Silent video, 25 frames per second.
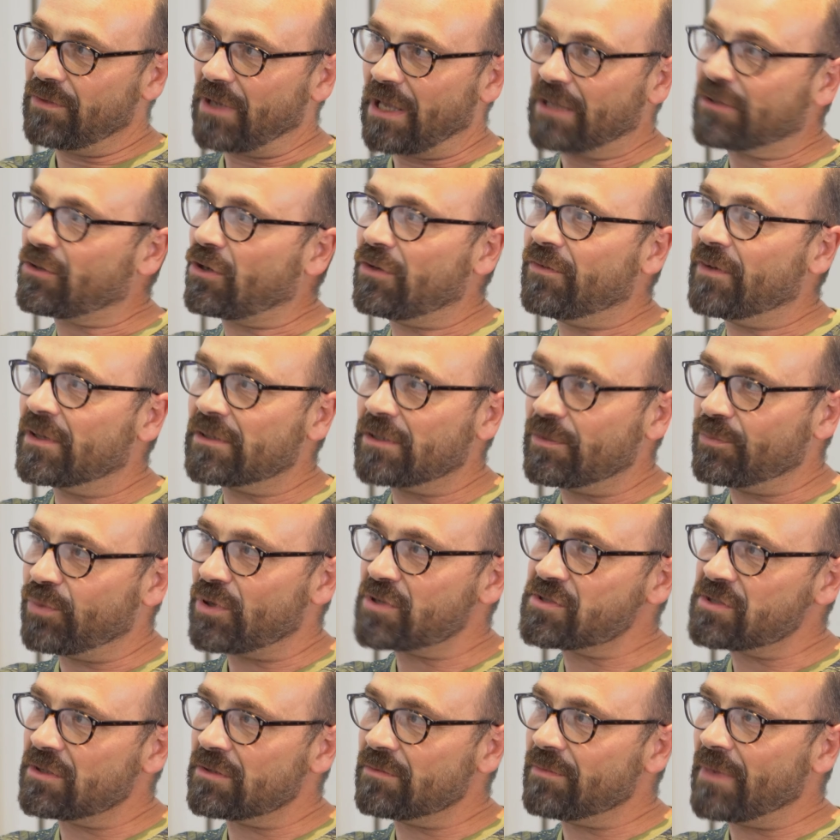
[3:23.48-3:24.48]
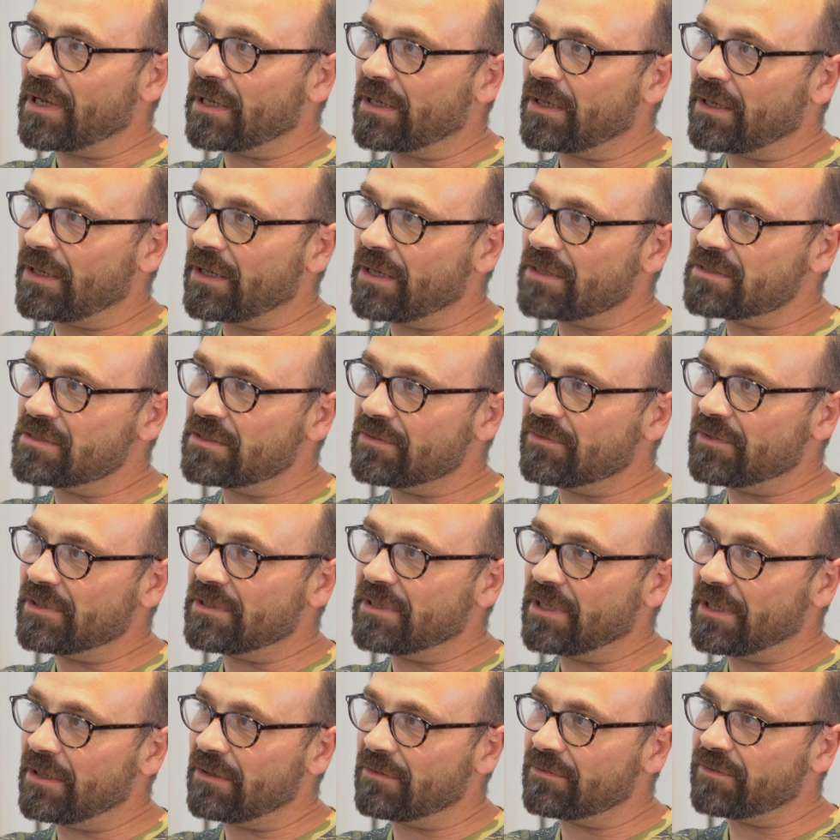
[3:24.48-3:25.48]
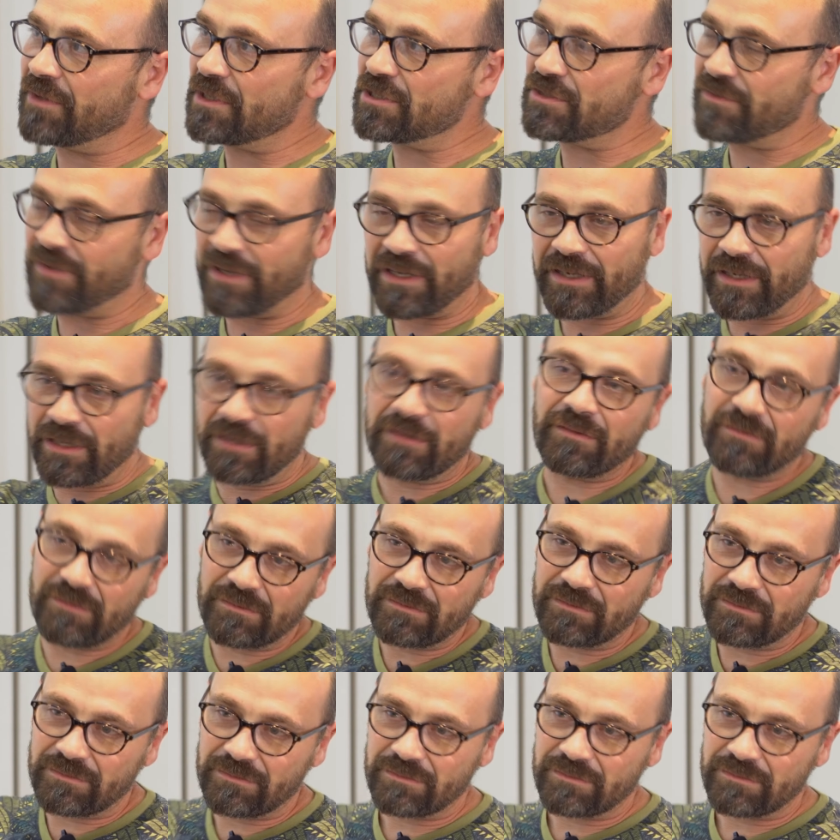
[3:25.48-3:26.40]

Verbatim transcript: 90% de ma créativité, en fait, je fais rien.